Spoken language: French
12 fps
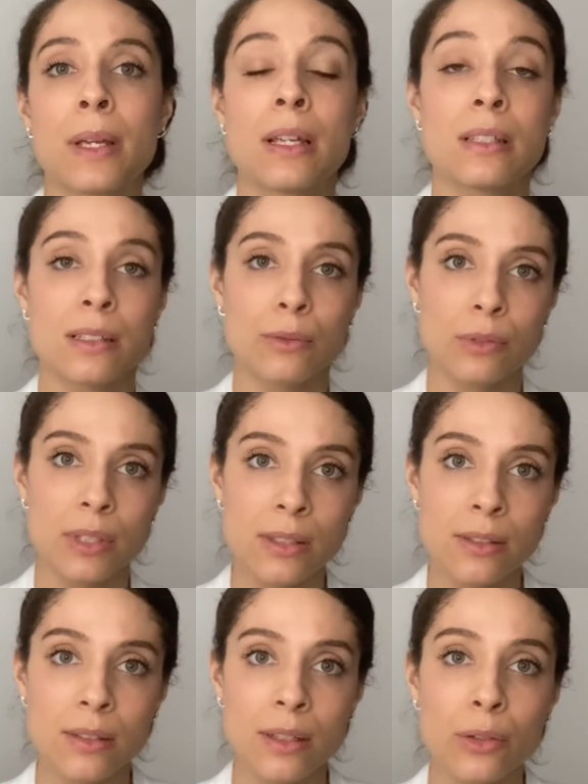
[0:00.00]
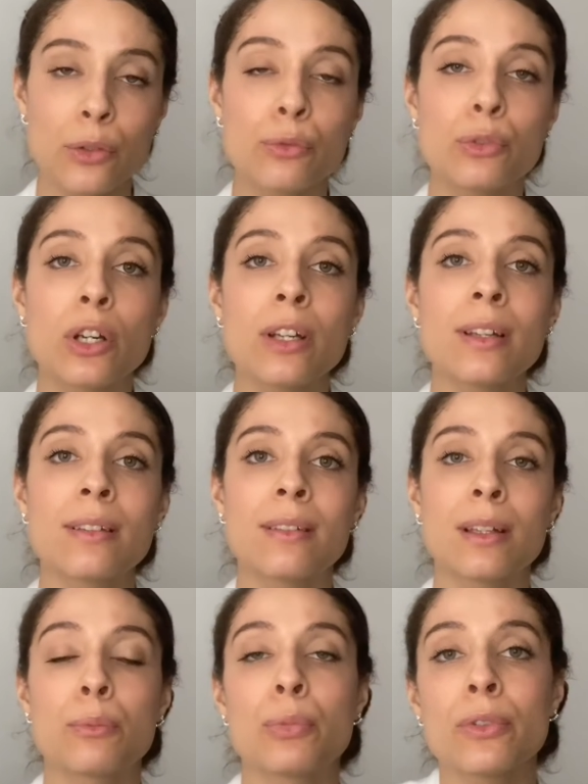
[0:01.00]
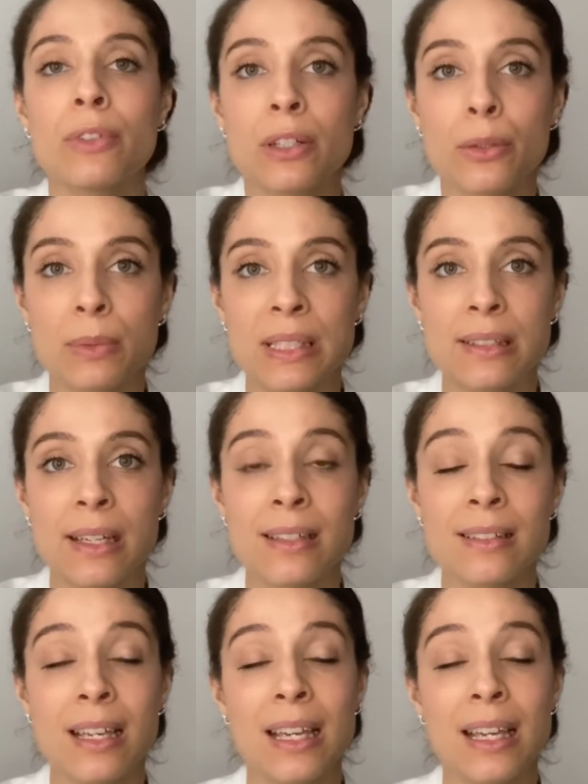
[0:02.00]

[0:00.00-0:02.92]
Si vous décidez de vous connecter pour votre business,